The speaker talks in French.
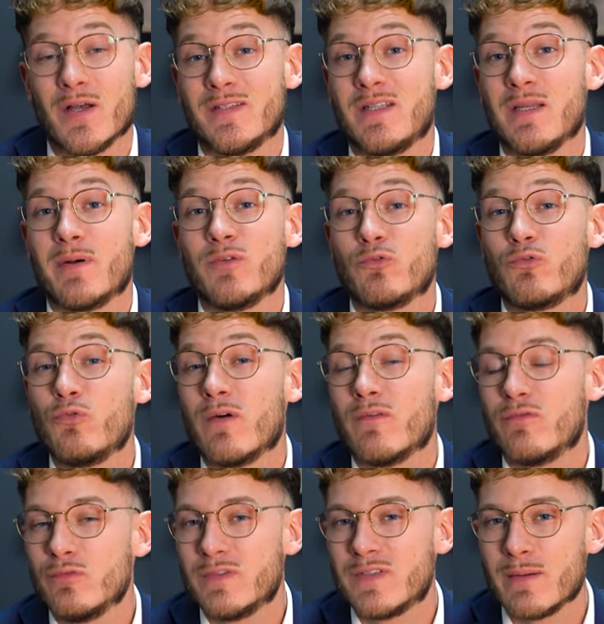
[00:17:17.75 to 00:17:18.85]
Euh, n'hésitez pas du coup à
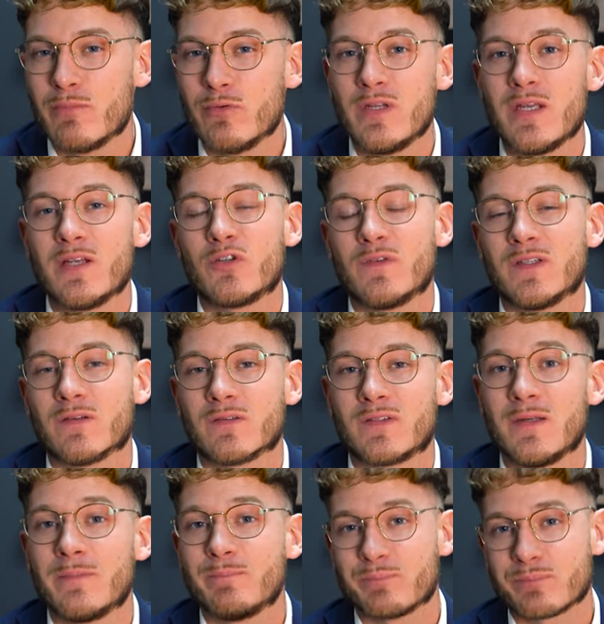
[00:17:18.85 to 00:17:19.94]
vous abonner. Je vais
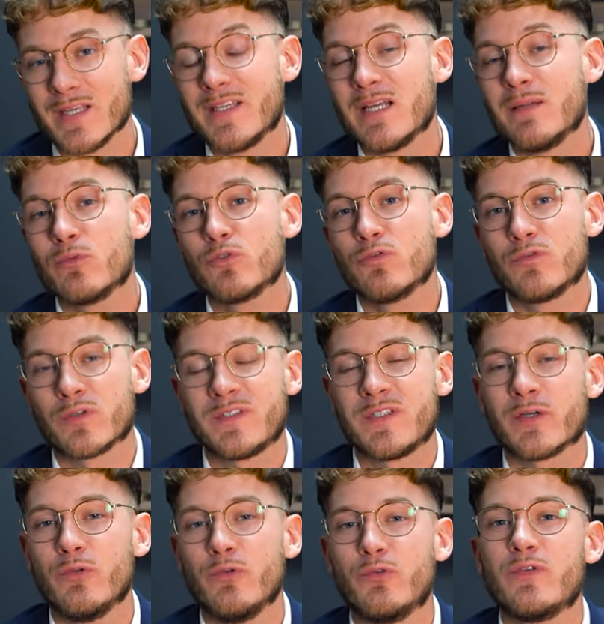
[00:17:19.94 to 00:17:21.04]
tenter également de vous
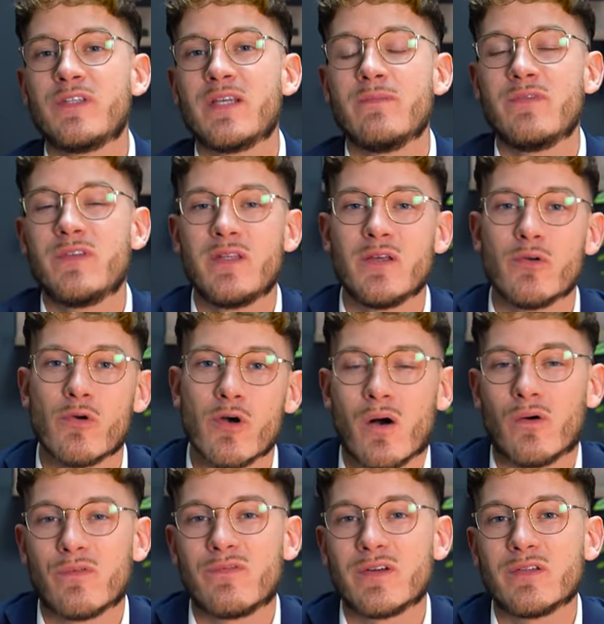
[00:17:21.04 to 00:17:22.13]
sortir une deuxième vidéo
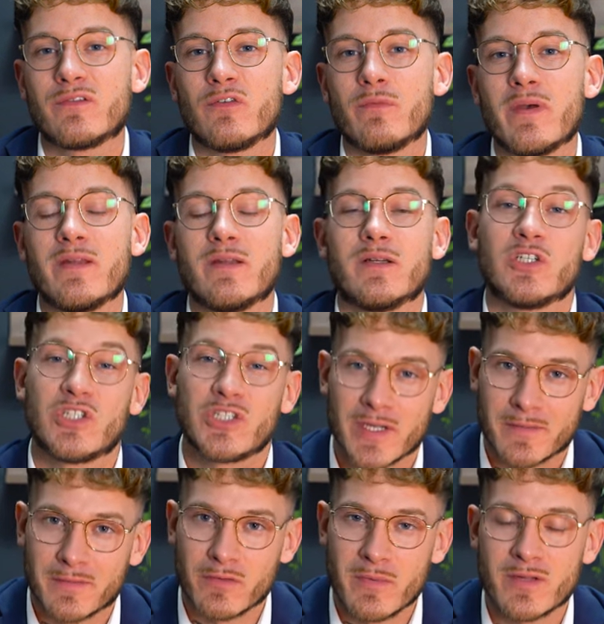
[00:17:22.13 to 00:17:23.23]
en fin de semaine,
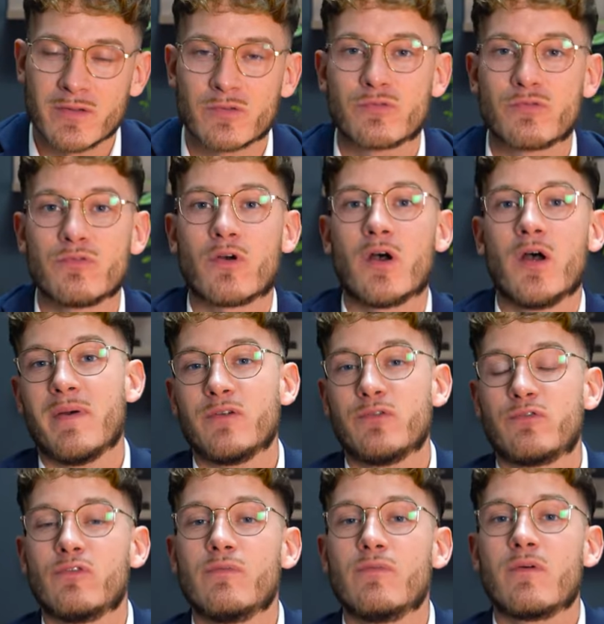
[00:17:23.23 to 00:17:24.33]
chaque semaine sur bah,
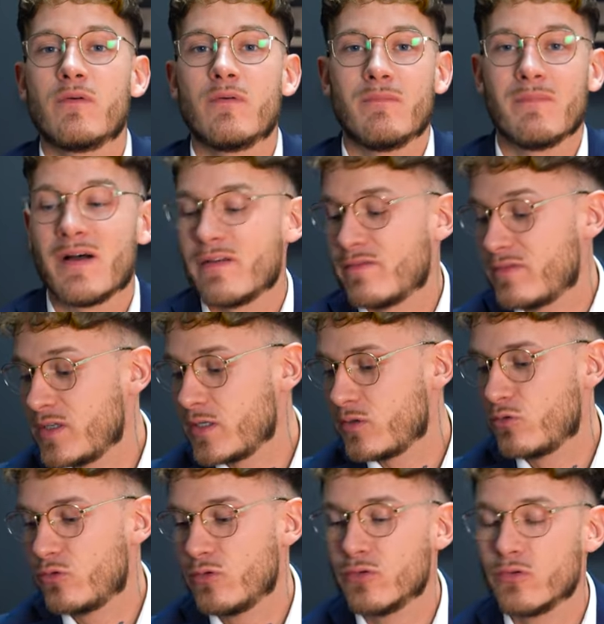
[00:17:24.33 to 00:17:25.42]
justement ma vie
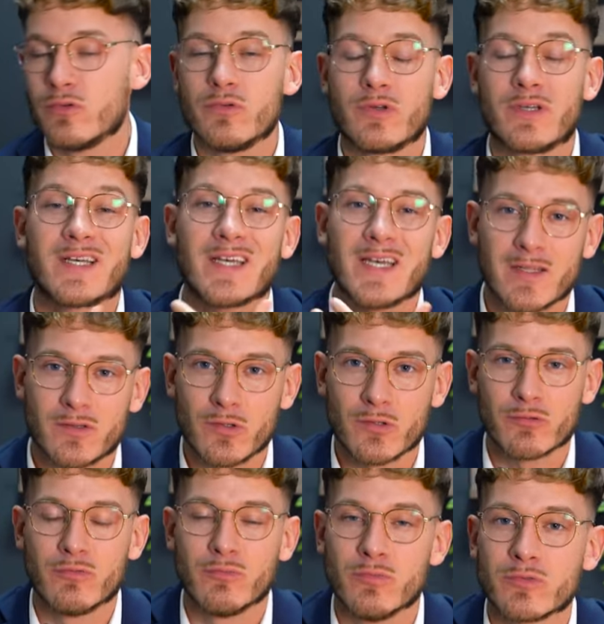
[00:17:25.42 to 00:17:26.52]
de
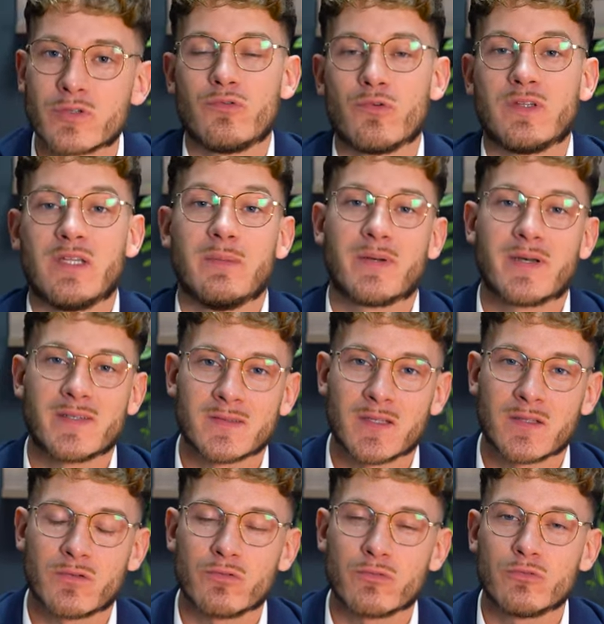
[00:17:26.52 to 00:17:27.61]
créateur de montres, sur des
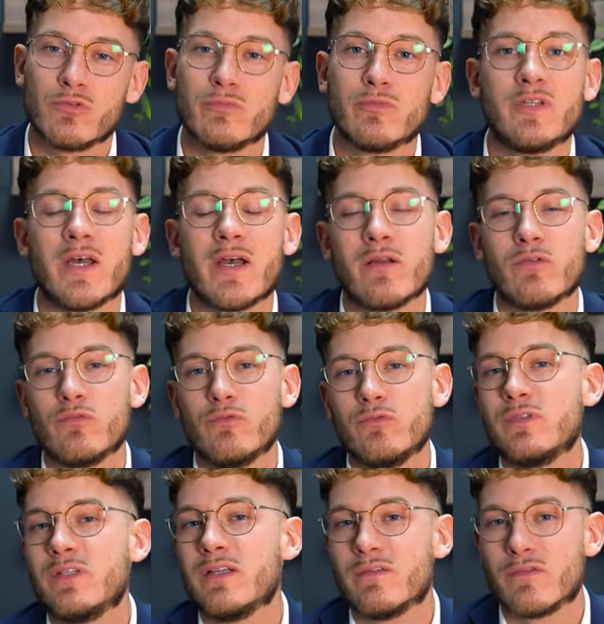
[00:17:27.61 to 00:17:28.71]
présentations de modèles
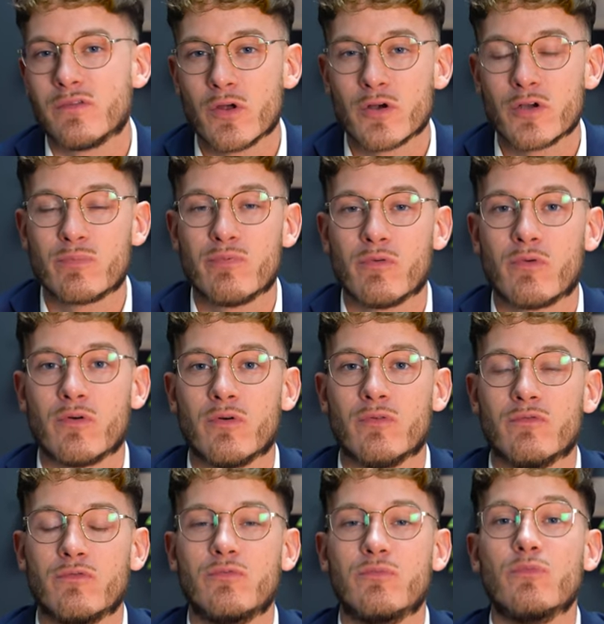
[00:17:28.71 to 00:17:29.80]
ou des vlogs pour
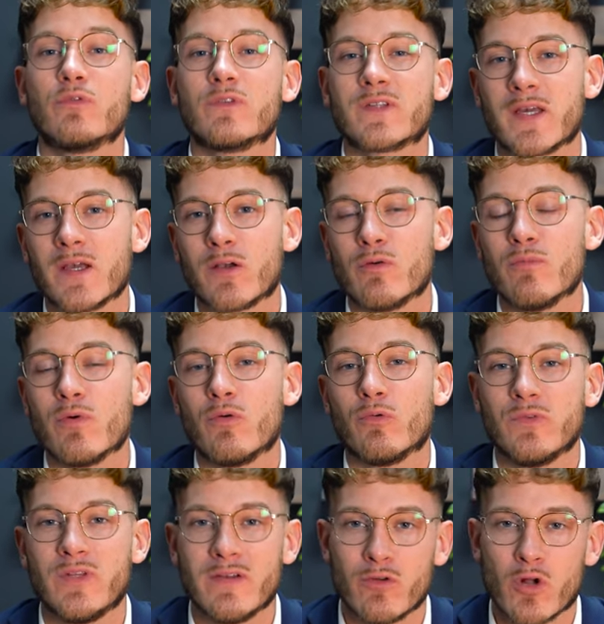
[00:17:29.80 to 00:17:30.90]
euh, vous montrer comment
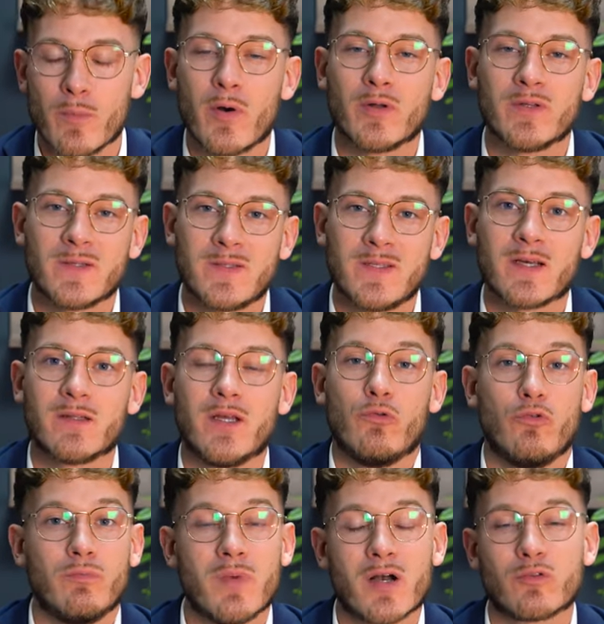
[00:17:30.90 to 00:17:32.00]
on développe en interne
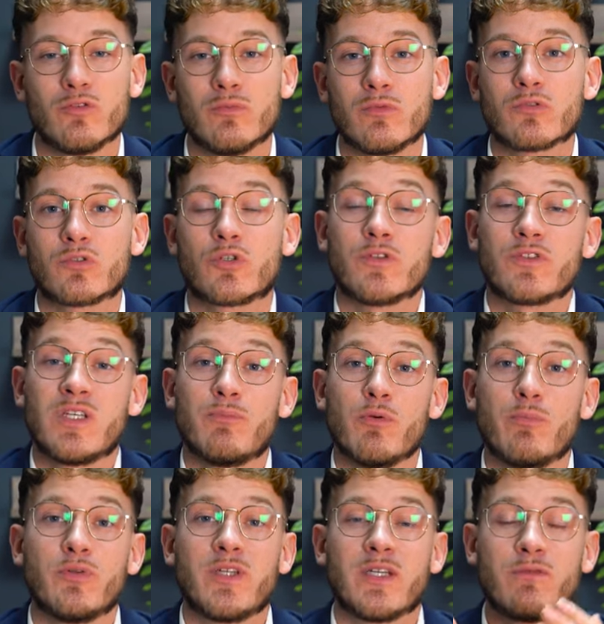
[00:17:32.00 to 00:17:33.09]
une marque de montre, chose qui
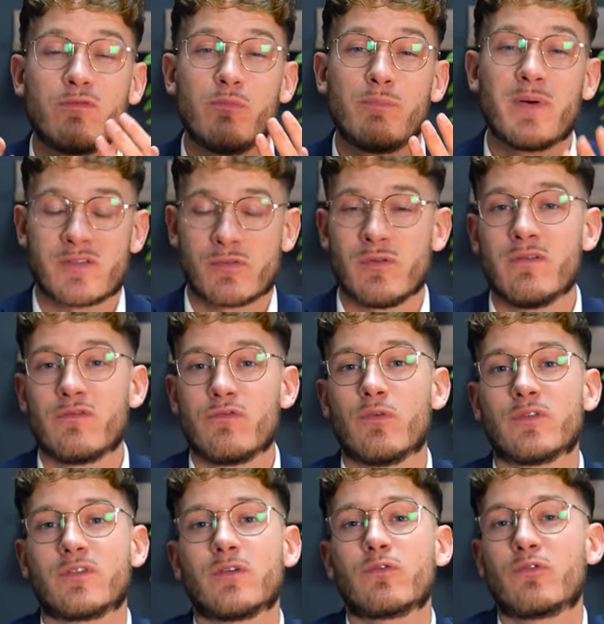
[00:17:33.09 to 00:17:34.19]
peut peut-être vous passionner
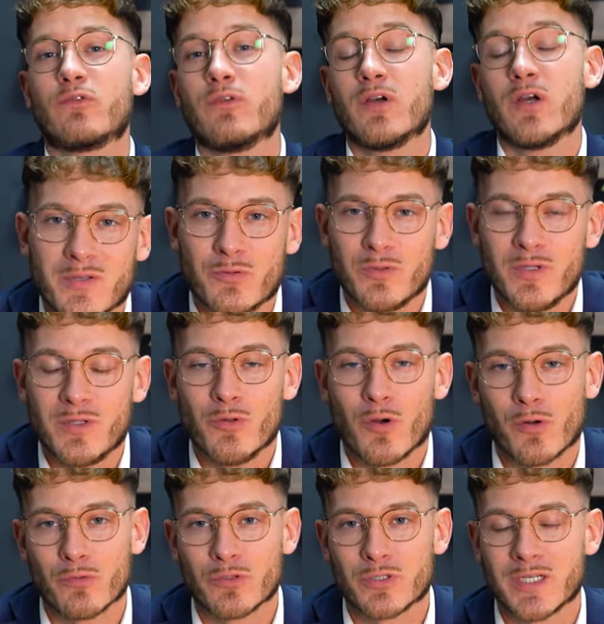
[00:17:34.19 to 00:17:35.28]
vous en tant que passionné
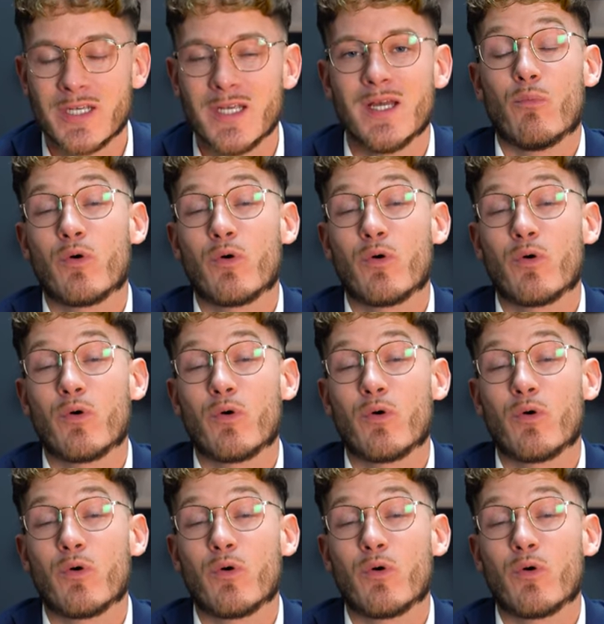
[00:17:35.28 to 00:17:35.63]
d'horlogerie.